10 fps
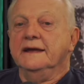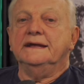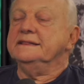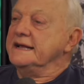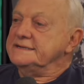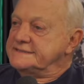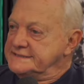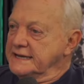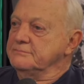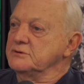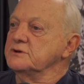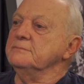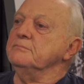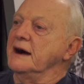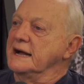E nem sempre o que
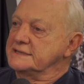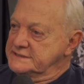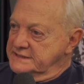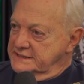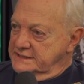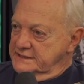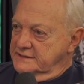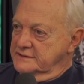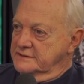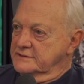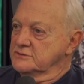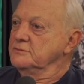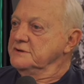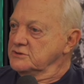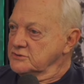bate no
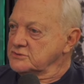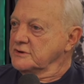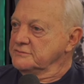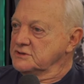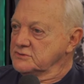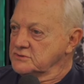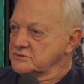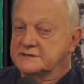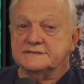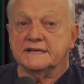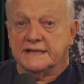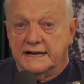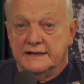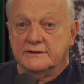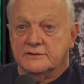minuto a minuto, que você está
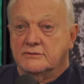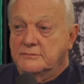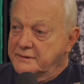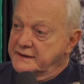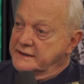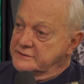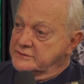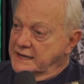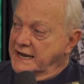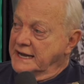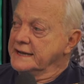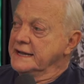lendo, acompanhando lá,